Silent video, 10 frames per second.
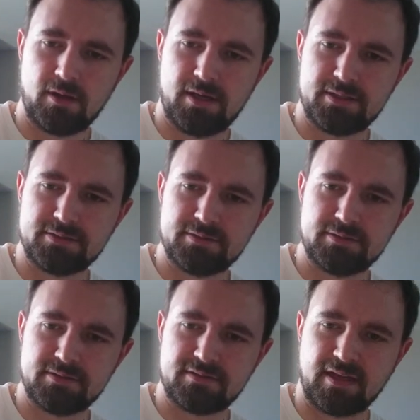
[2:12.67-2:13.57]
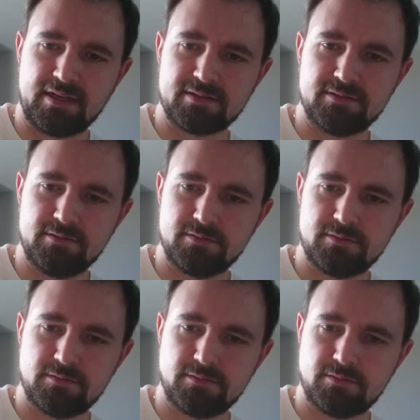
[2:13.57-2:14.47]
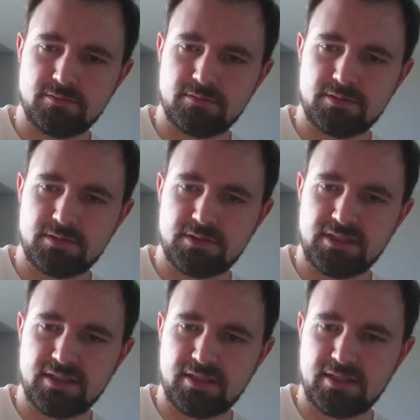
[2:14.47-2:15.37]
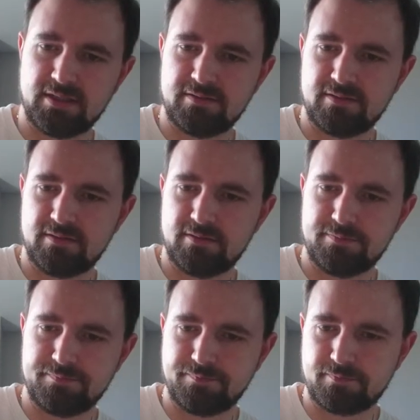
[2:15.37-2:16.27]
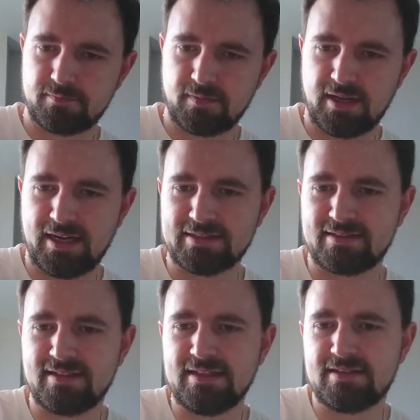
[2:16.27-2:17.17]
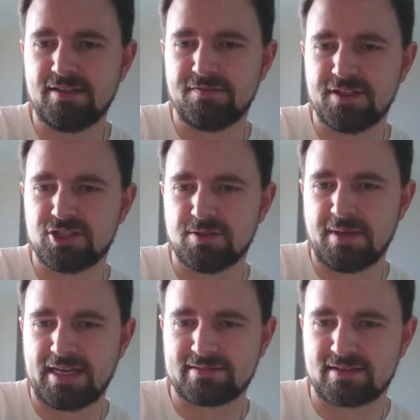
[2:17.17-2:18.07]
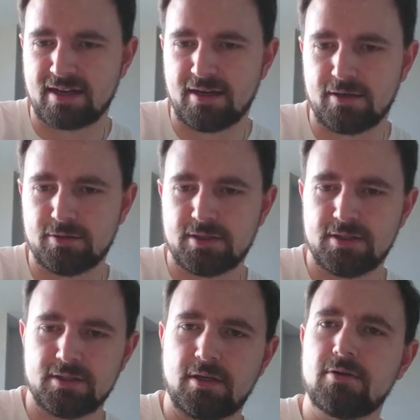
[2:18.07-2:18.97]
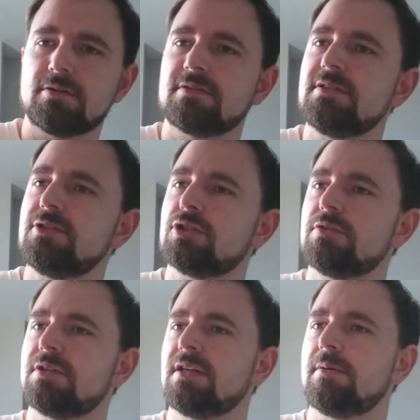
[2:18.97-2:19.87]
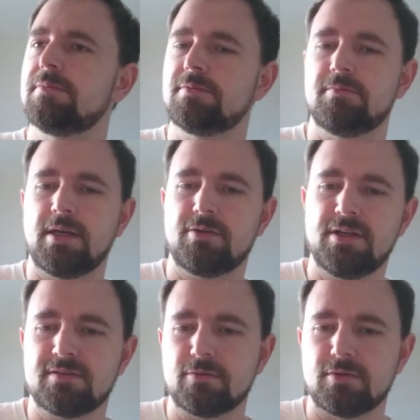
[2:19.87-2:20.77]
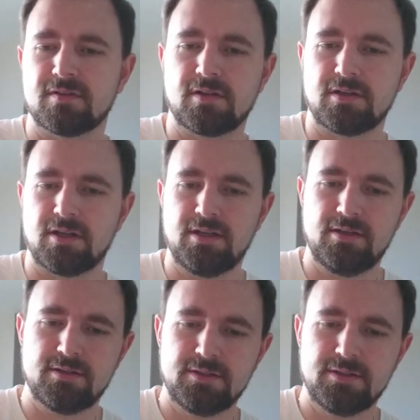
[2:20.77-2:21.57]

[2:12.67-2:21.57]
an Sachen, die da heißen Acete Virgin Extra oder auch die schöne Name Mayonnaise. Gut, das kann ja jeder.